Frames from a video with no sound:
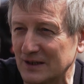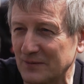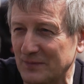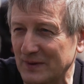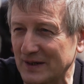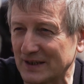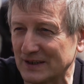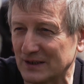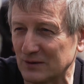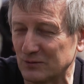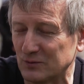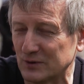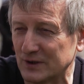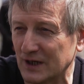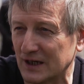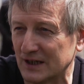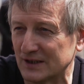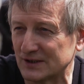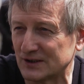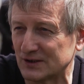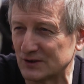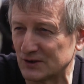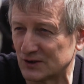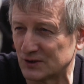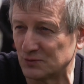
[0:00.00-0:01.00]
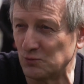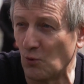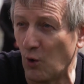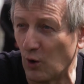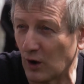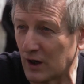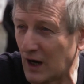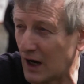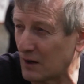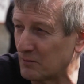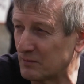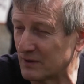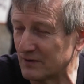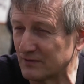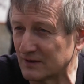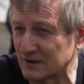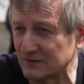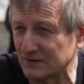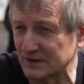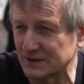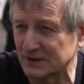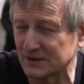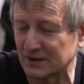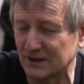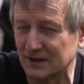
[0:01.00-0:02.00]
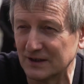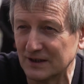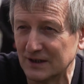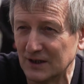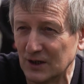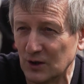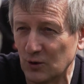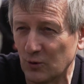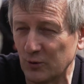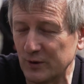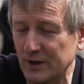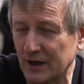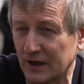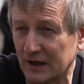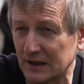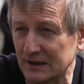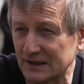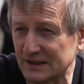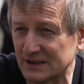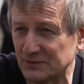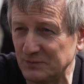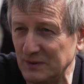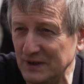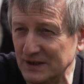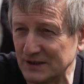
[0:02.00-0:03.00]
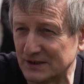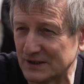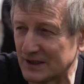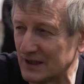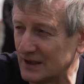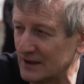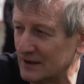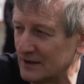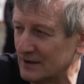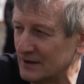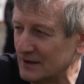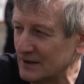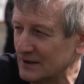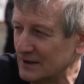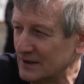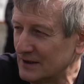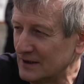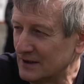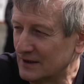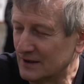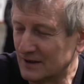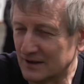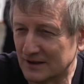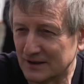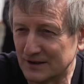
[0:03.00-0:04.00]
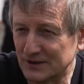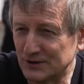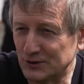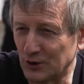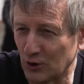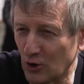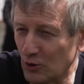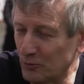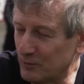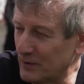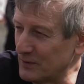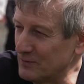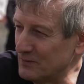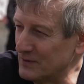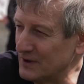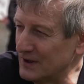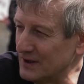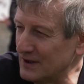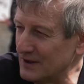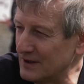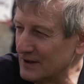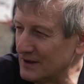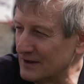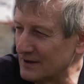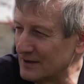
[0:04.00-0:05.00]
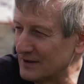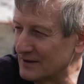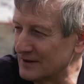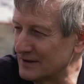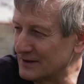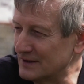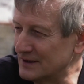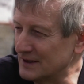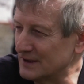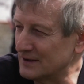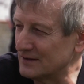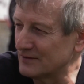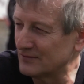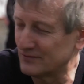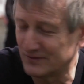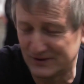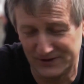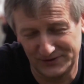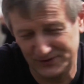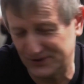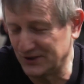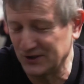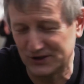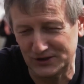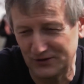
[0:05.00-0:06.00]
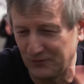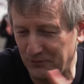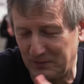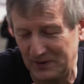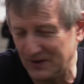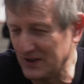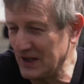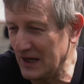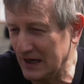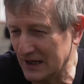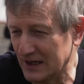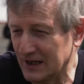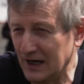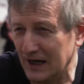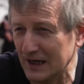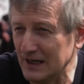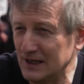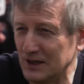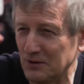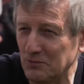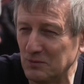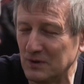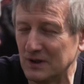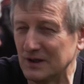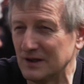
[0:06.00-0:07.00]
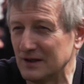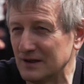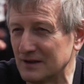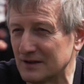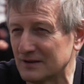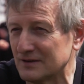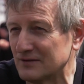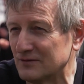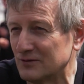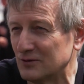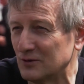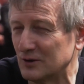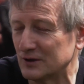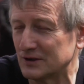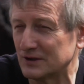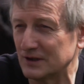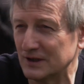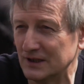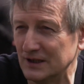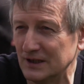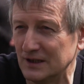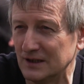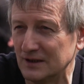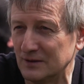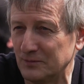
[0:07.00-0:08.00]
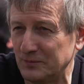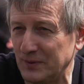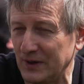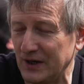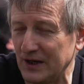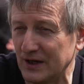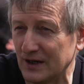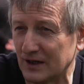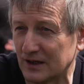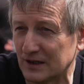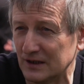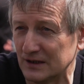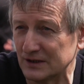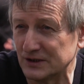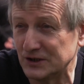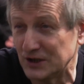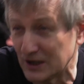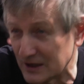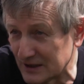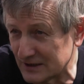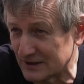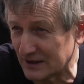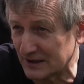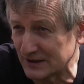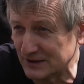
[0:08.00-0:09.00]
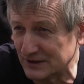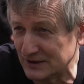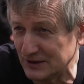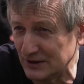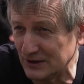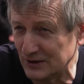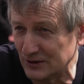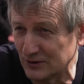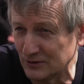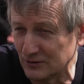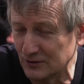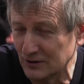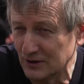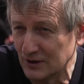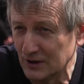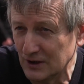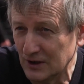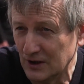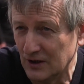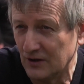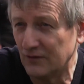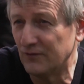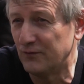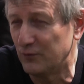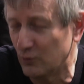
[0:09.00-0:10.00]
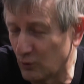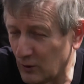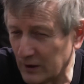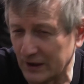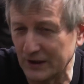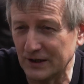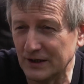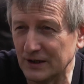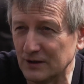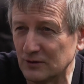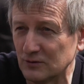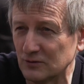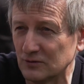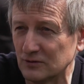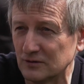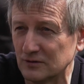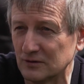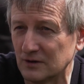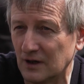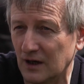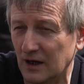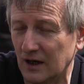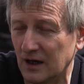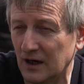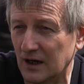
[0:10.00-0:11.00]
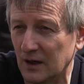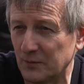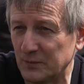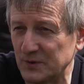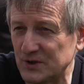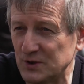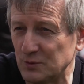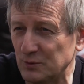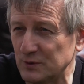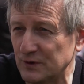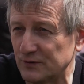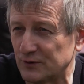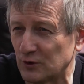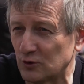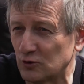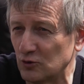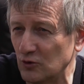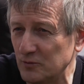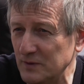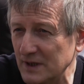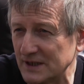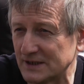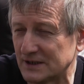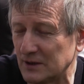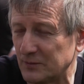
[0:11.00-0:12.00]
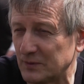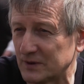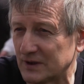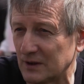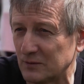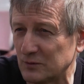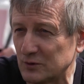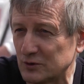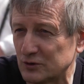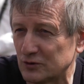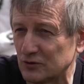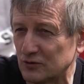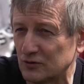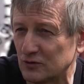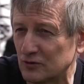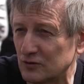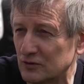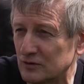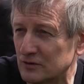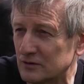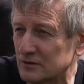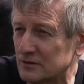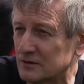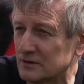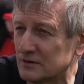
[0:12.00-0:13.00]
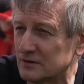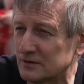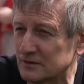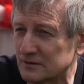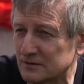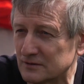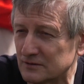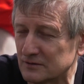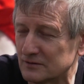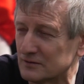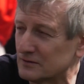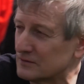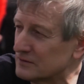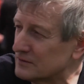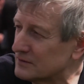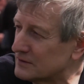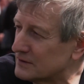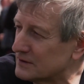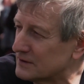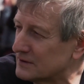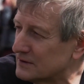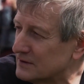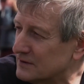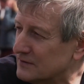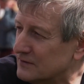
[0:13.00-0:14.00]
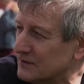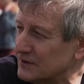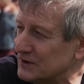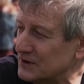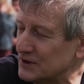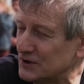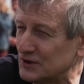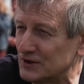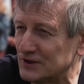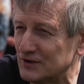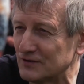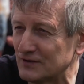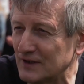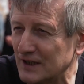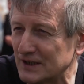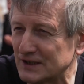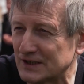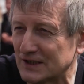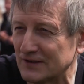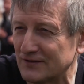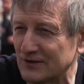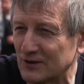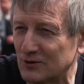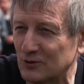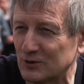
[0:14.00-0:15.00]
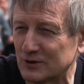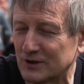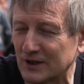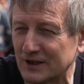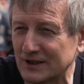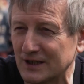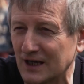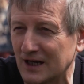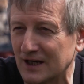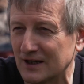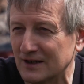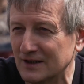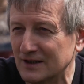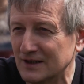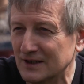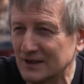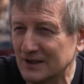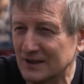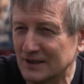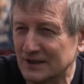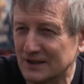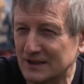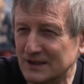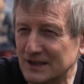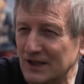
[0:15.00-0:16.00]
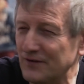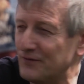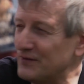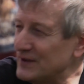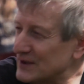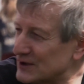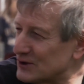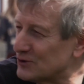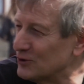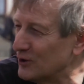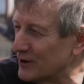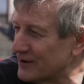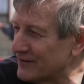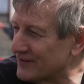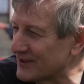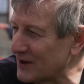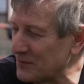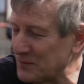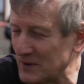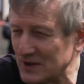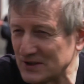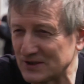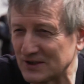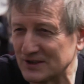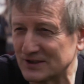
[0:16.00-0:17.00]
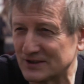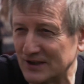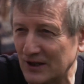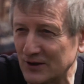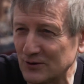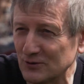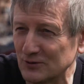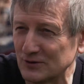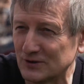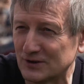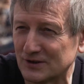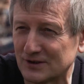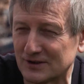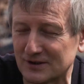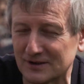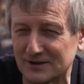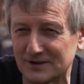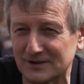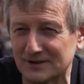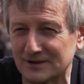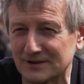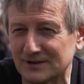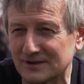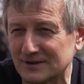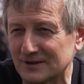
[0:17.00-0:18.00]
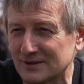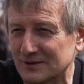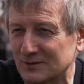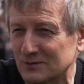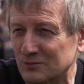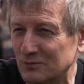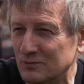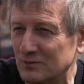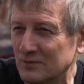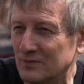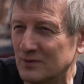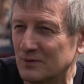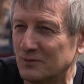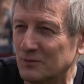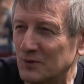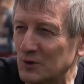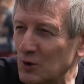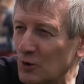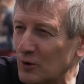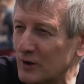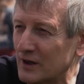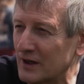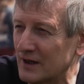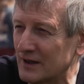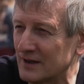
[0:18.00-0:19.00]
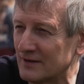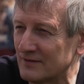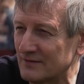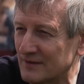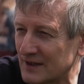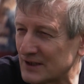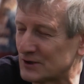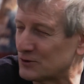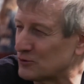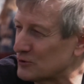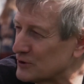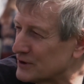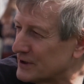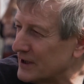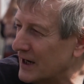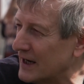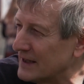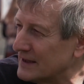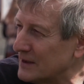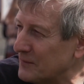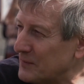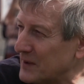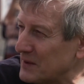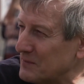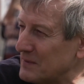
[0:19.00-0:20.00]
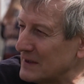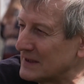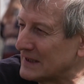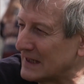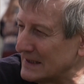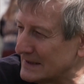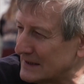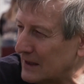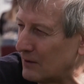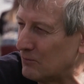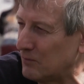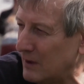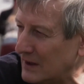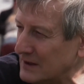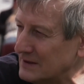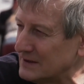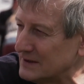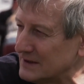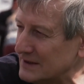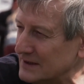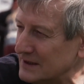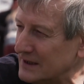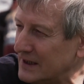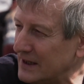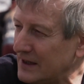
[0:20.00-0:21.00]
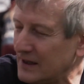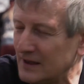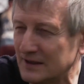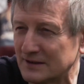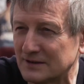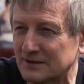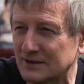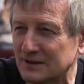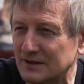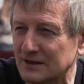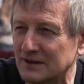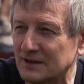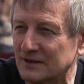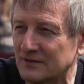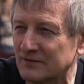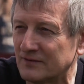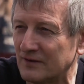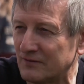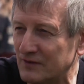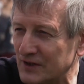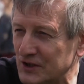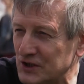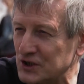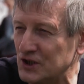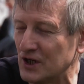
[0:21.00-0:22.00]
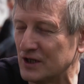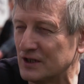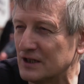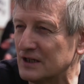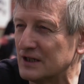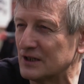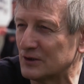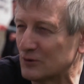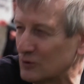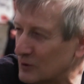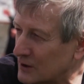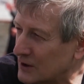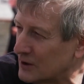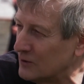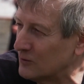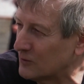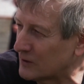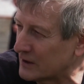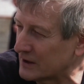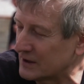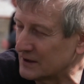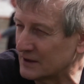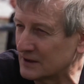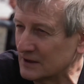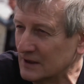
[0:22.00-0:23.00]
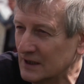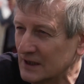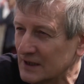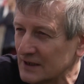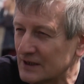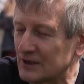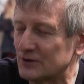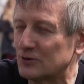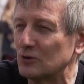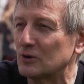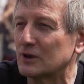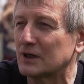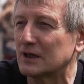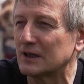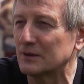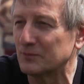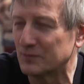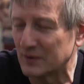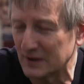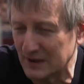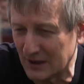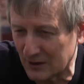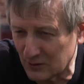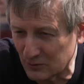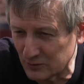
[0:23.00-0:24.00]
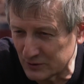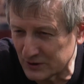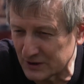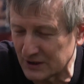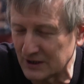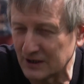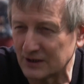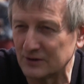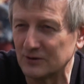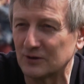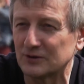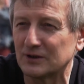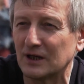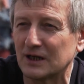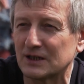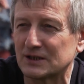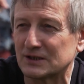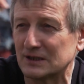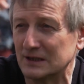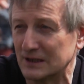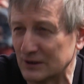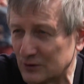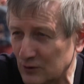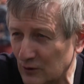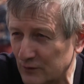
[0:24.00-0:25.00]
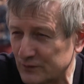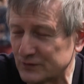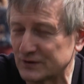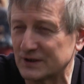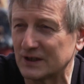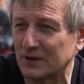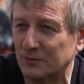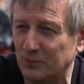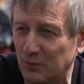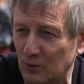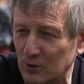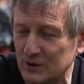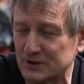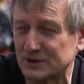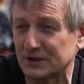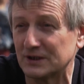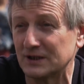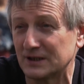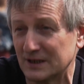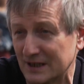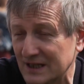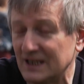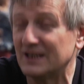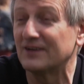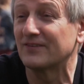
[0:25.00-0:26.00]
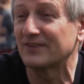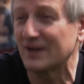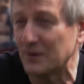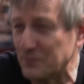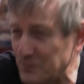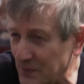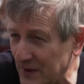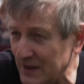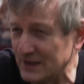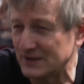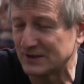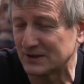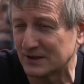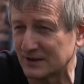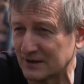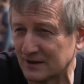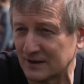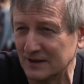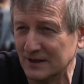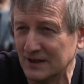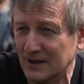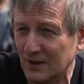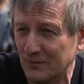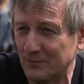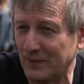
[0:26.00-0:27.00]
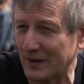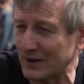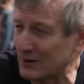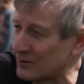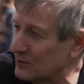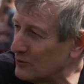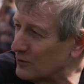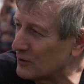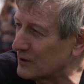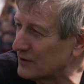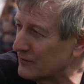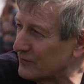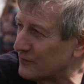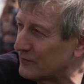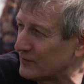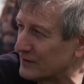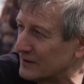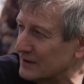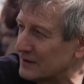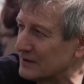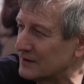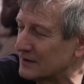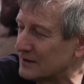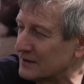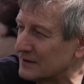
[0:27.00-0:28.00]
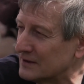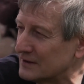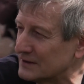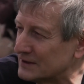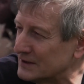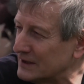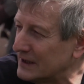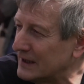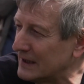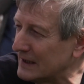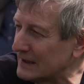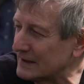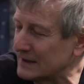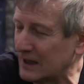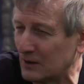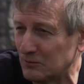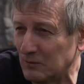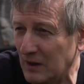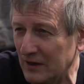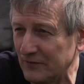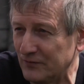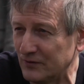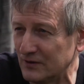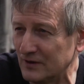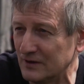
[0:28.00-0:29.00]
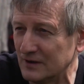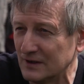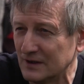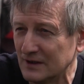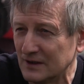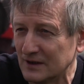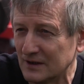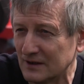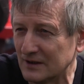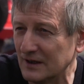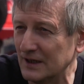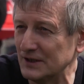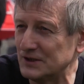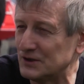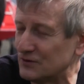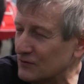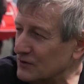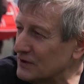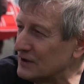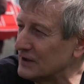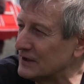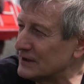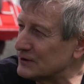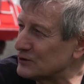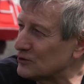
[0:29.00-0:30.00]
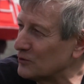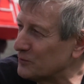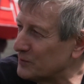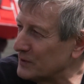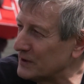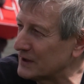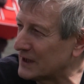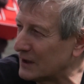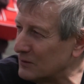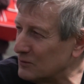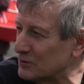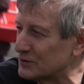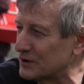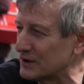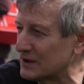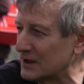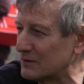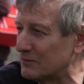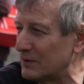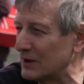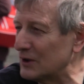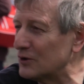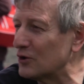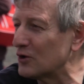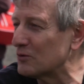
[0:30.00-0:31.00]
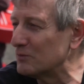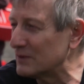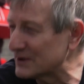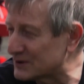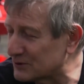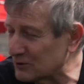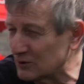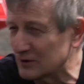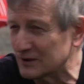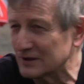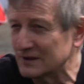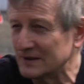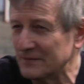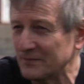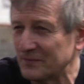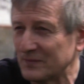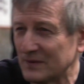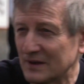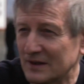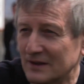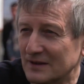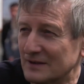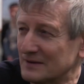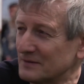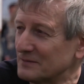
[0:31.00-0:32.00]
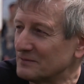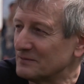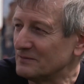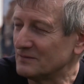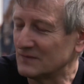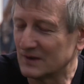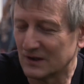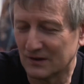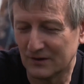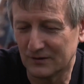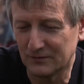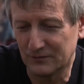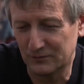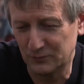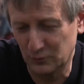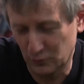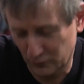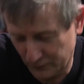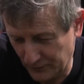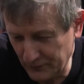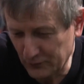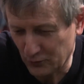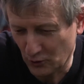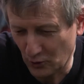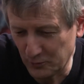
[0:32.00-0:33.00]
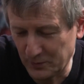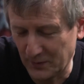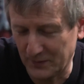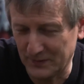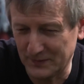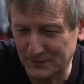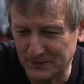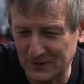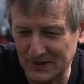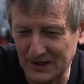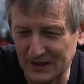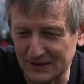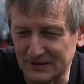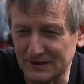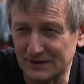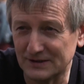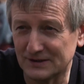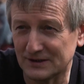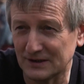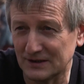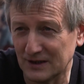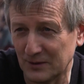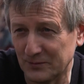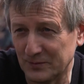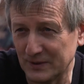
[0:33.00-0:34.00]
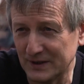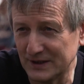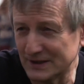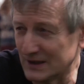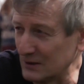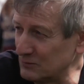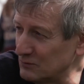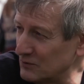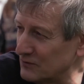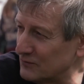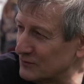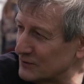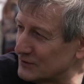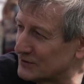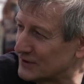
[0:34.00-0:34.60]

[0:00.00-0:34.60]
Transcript: И поэтому я смог как бы вырваться, уехал из Минска э, тропами, совершенно вполне легальными, вот, и переехал через Россию в Украину. А почему не в другое место? Потому что с 2019 года я невъездной Европейский Союз, э, много рассуждая на предмет контрабанды сигарет и вовлечения не только, украин... не только белорусских, но также литовских, польских и европейских партнеров э, сигаретной мафии, я, очевидно, наступил кому-то на больной мазур. В Европе? Э, ну, в Европе, понятное дело. А, Поэтому отлично.